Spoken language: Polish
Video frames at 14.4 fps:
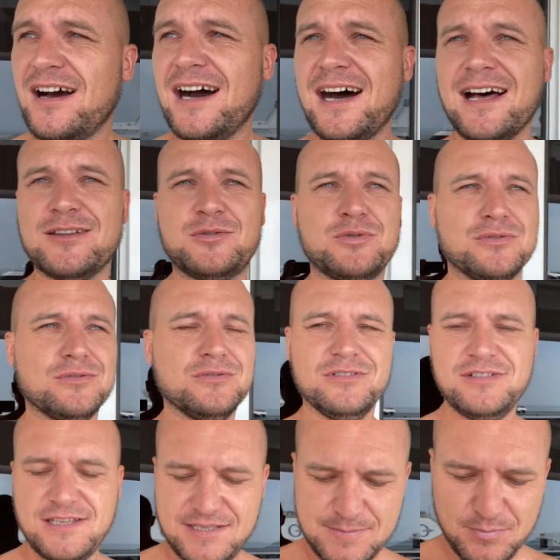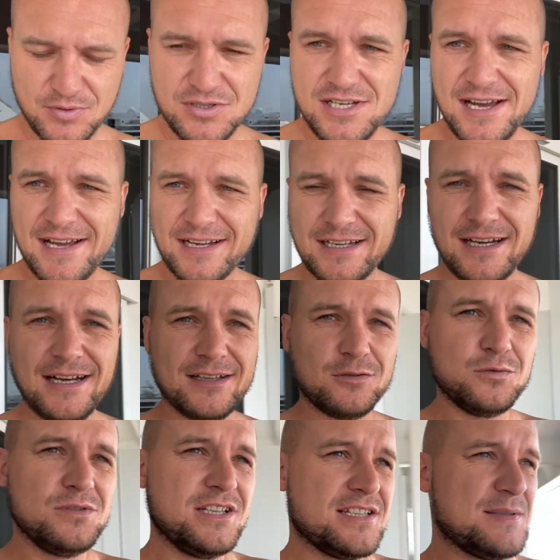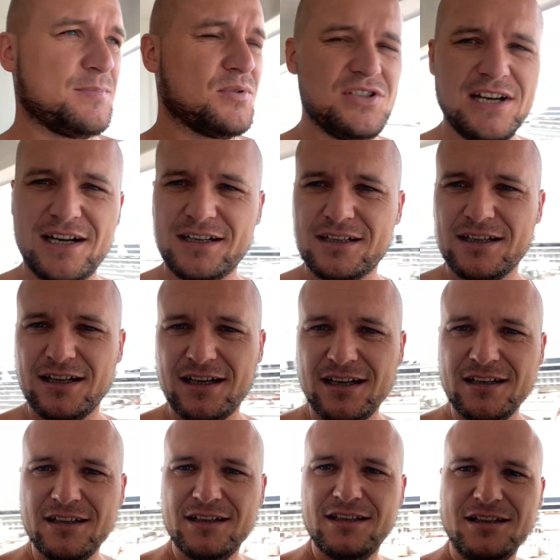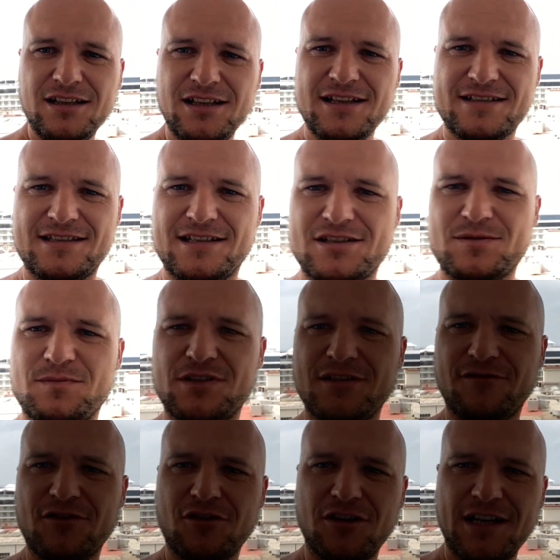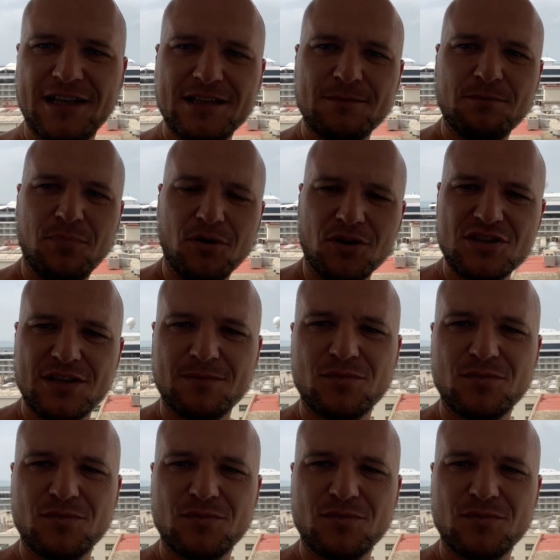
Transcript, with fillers: a tu niespodzianka, a tu niespodzianka i jesteśmy w kolejnym porcie.